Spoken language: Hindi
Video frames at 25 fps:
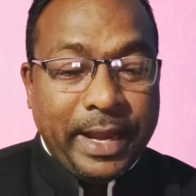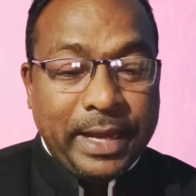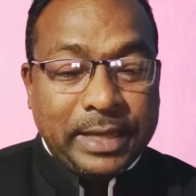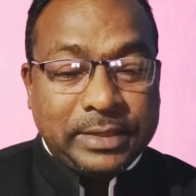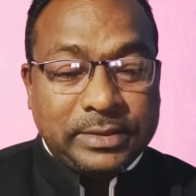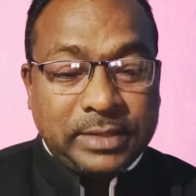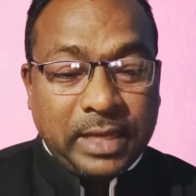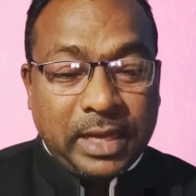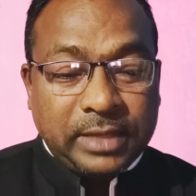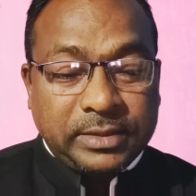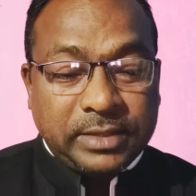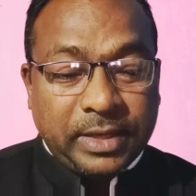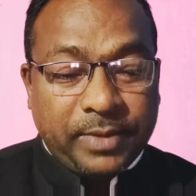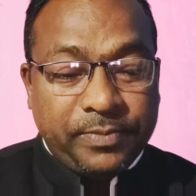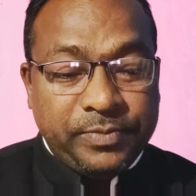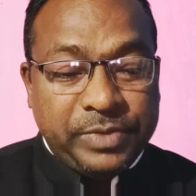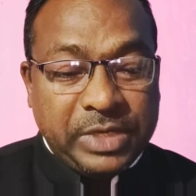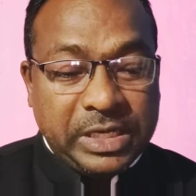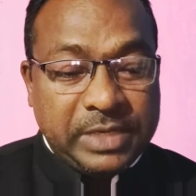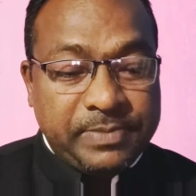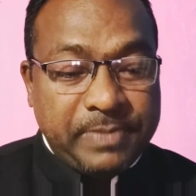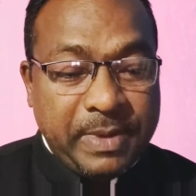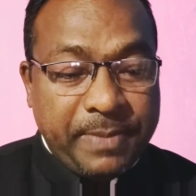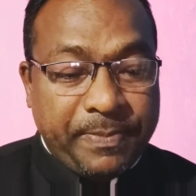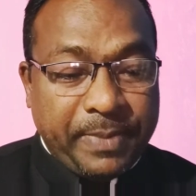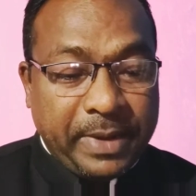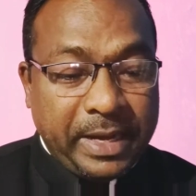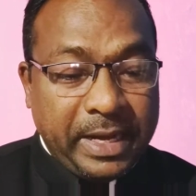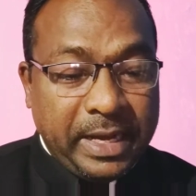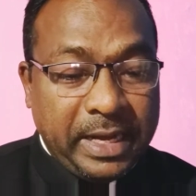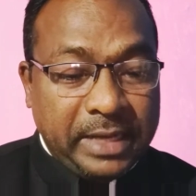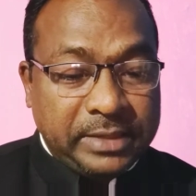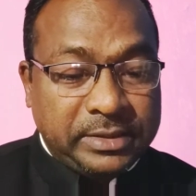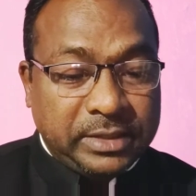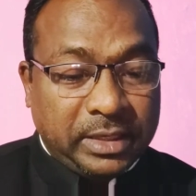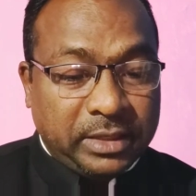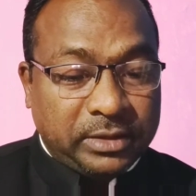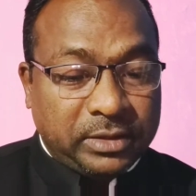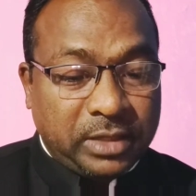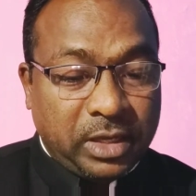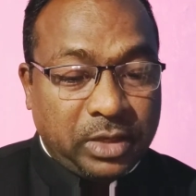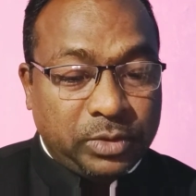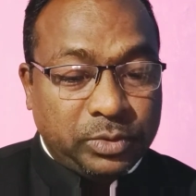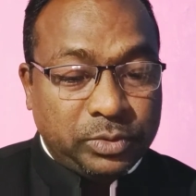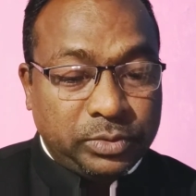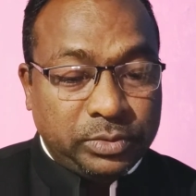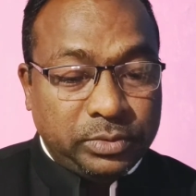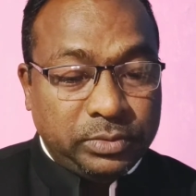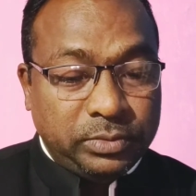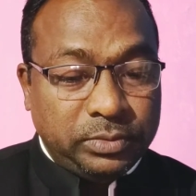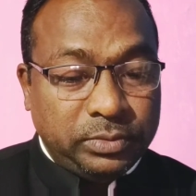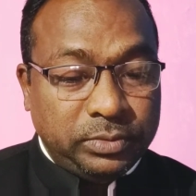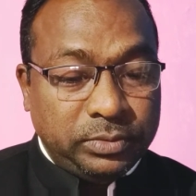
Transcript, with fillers: ऐसा सब्जेक्ट में पढ़ना चाहता हूं